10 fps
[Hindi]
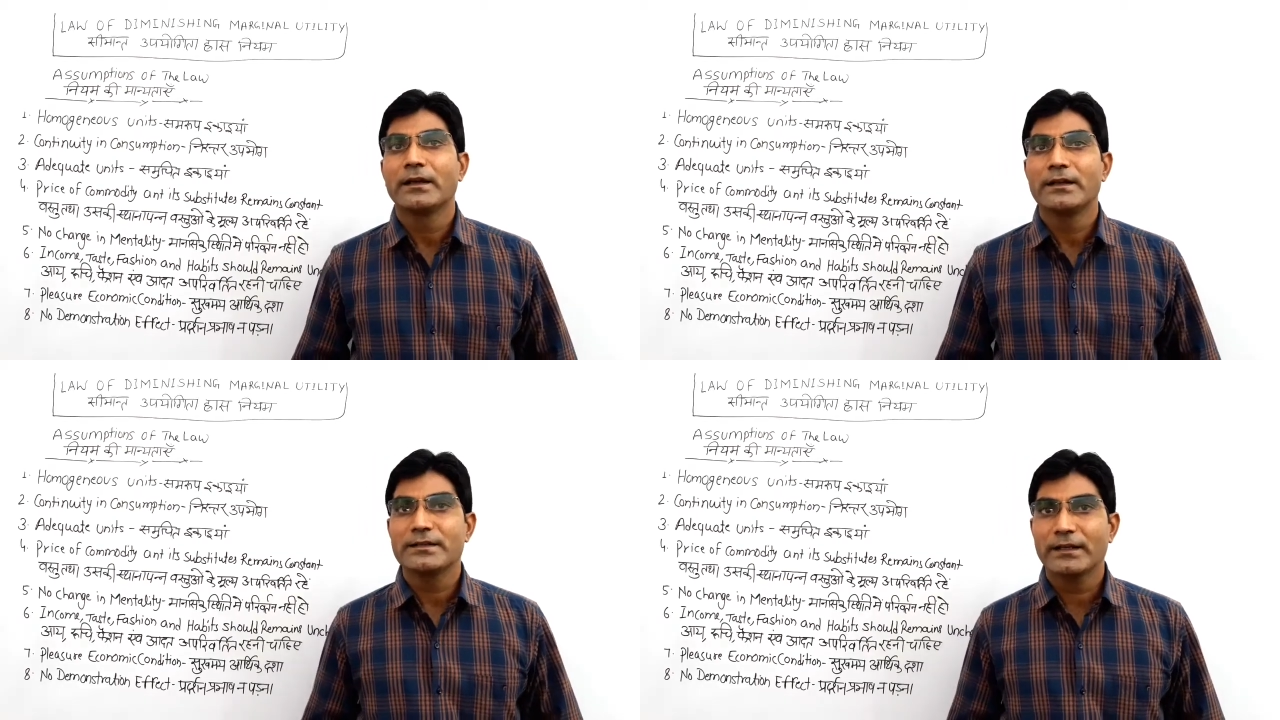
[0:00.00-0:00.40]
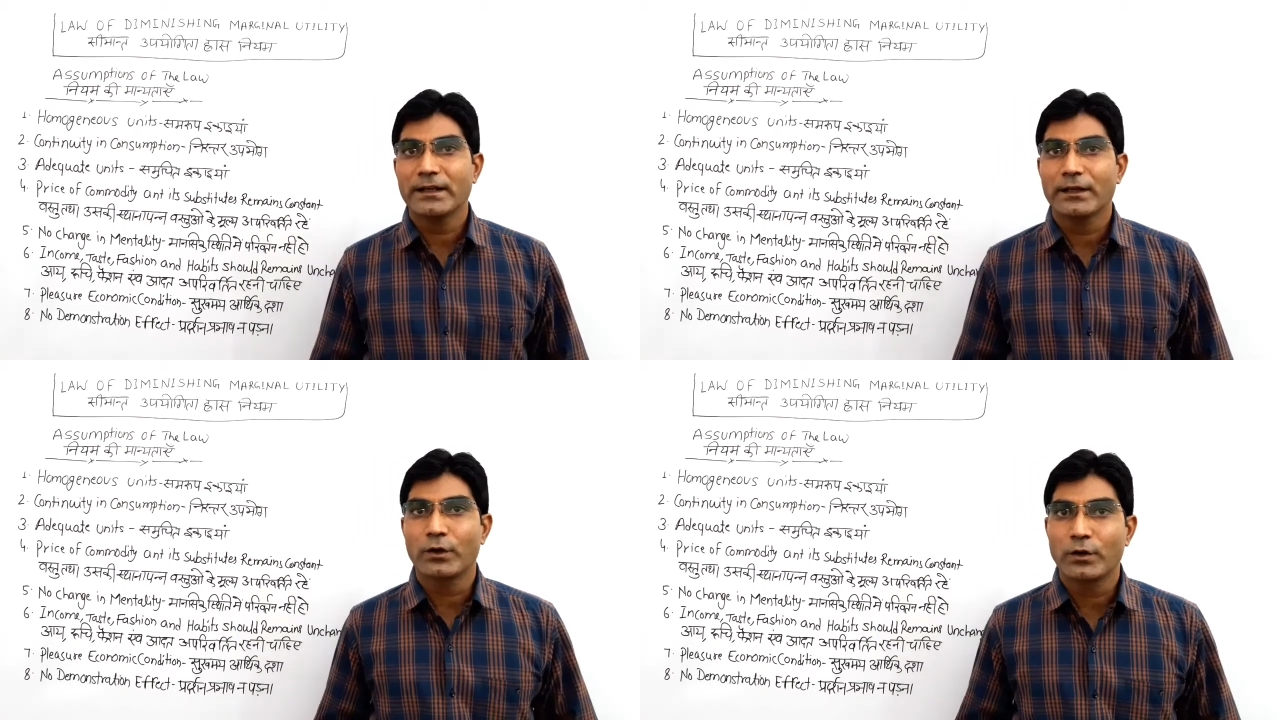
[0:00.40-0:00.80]
इससे
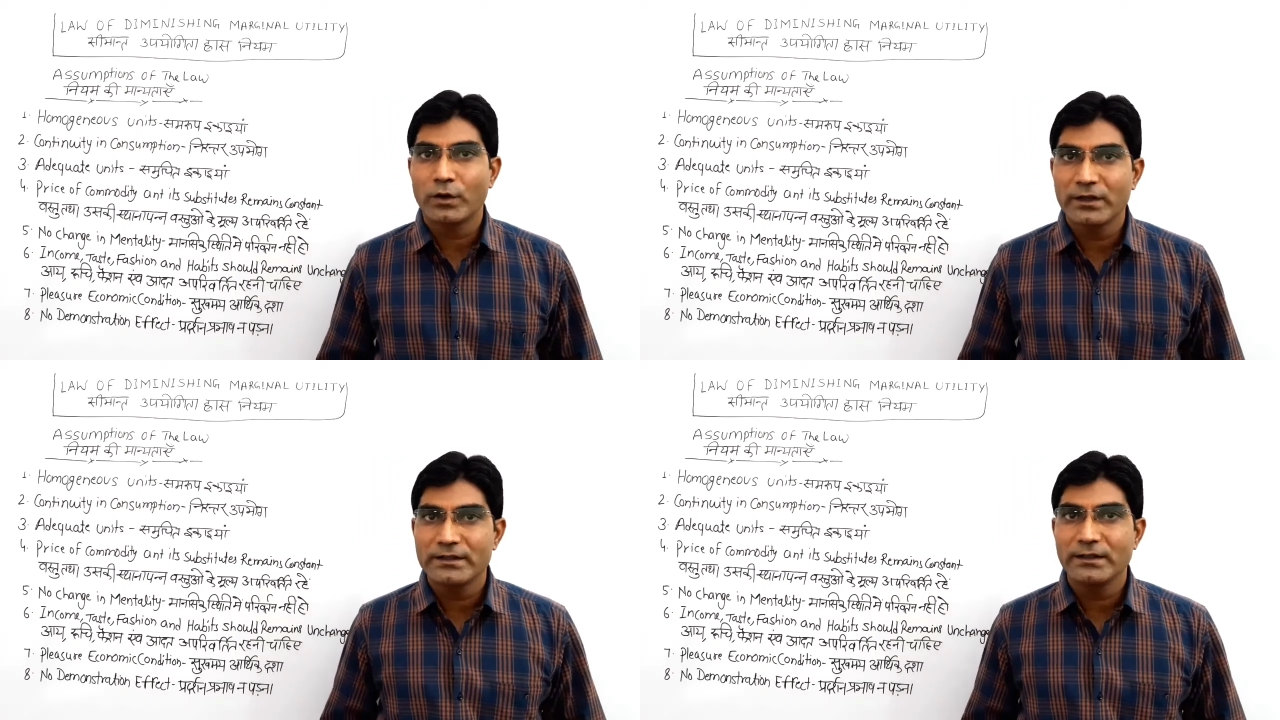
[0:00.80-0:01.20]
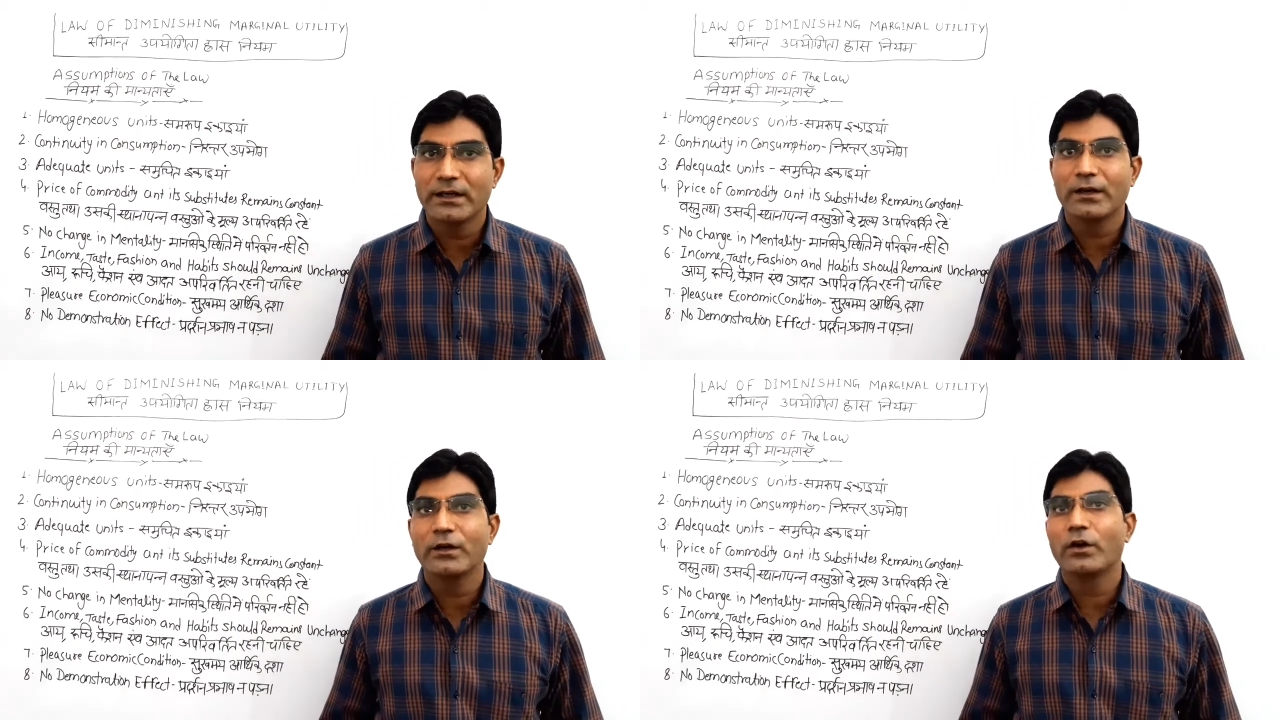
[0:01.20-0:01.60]

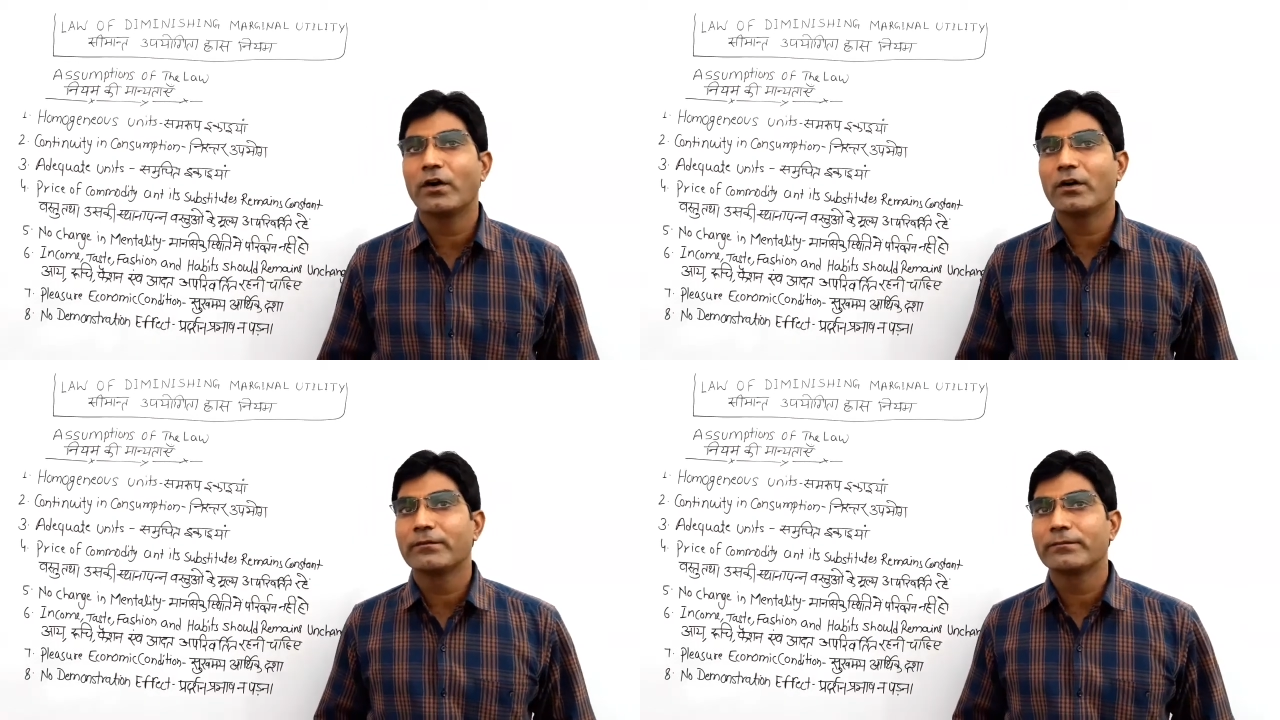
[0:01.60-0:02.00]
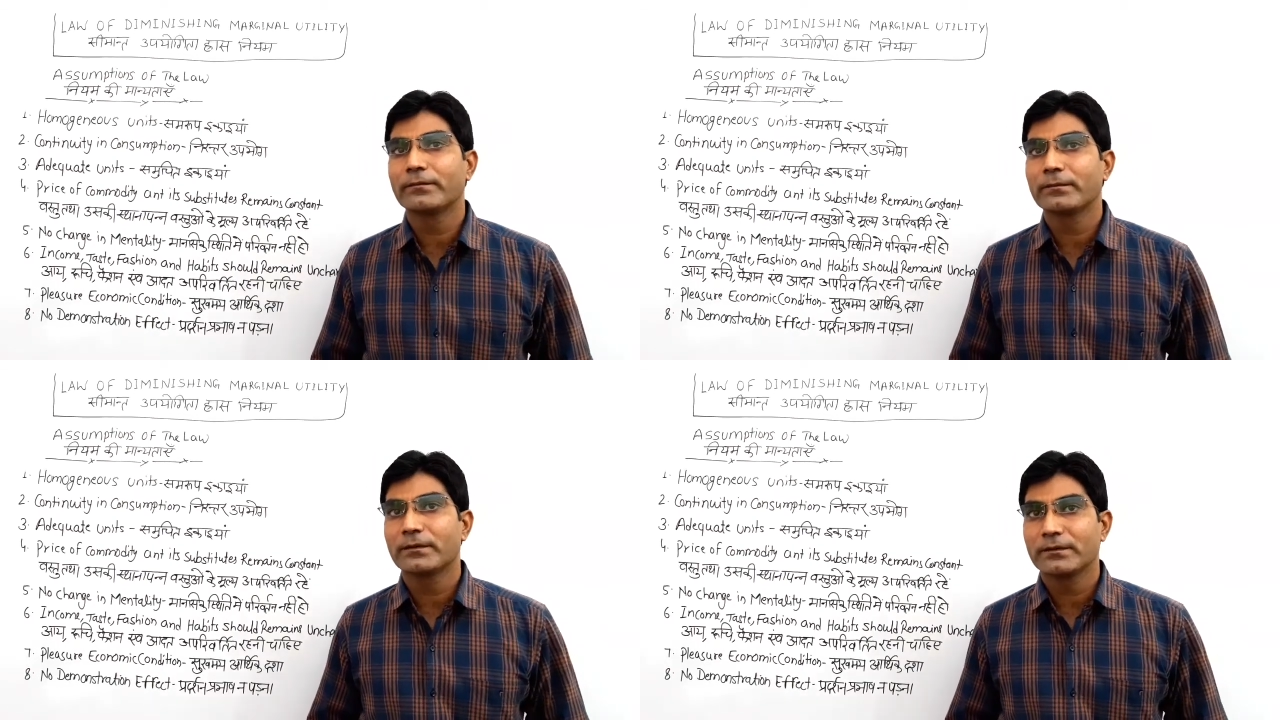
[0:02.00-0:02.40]
क्रोनोलॉजिकल लॉ
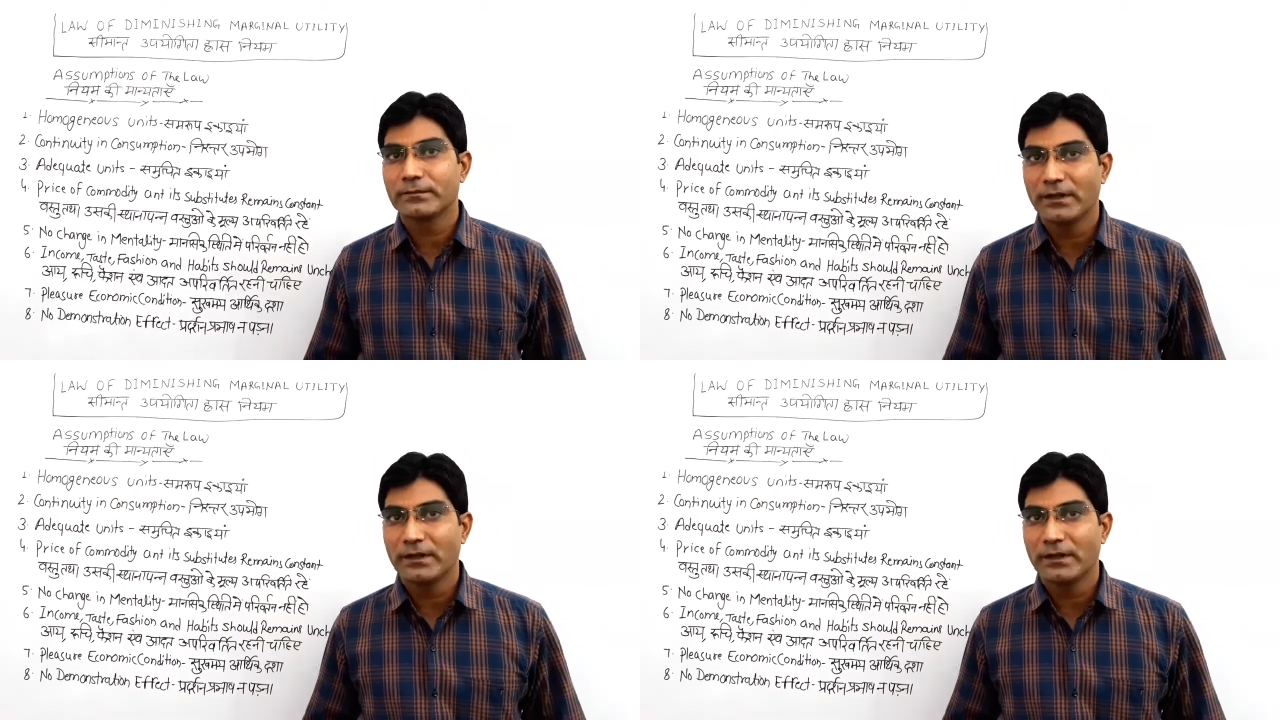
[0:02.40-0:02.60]
ऑफ